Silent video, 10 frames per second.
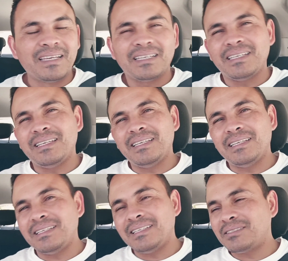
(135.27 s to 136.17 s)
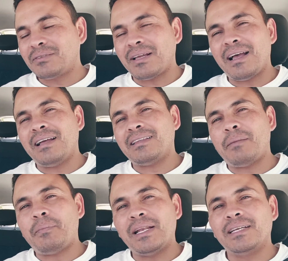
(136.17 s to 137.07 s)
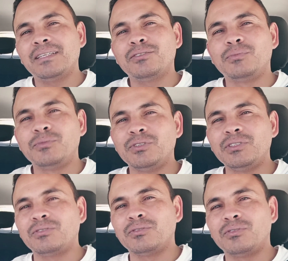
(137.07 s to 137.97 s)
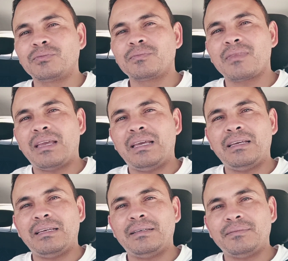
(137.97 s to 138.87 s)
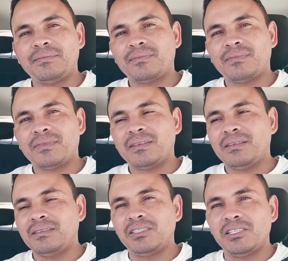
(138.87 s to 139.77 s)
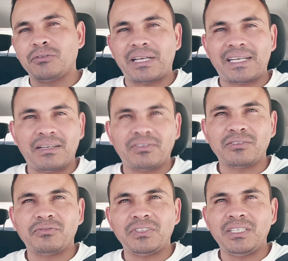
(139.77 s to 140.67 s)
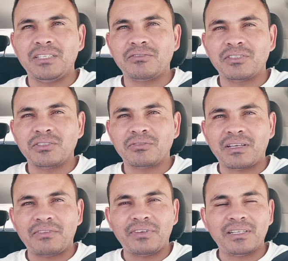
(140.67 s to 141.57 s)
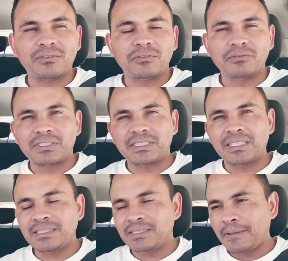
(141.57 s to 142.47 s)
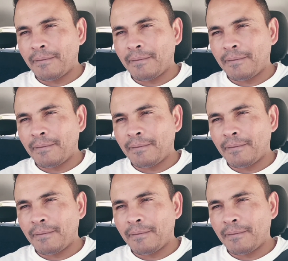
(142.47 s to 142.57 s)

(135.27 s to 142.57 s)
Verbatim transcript: E isso está atrapalhando muito é, de eu estar tá gravando vídeo, de eu estar tá falando com vocês.